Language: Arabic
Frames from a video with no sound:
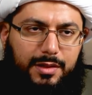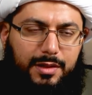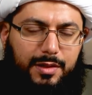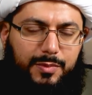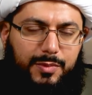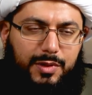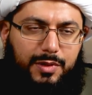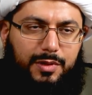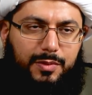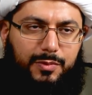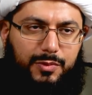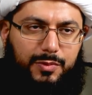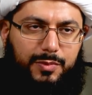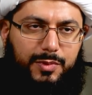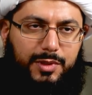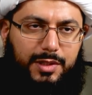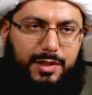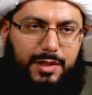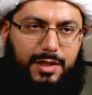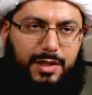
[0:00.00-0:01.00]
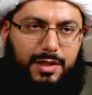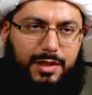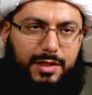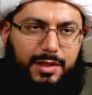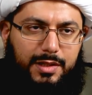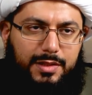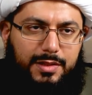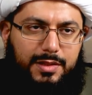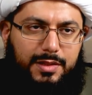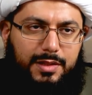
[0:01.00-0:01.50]
أمير المؤمنين
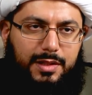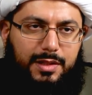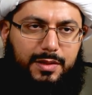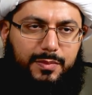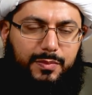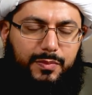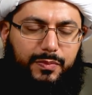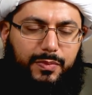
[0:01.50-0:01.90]
عليه السلام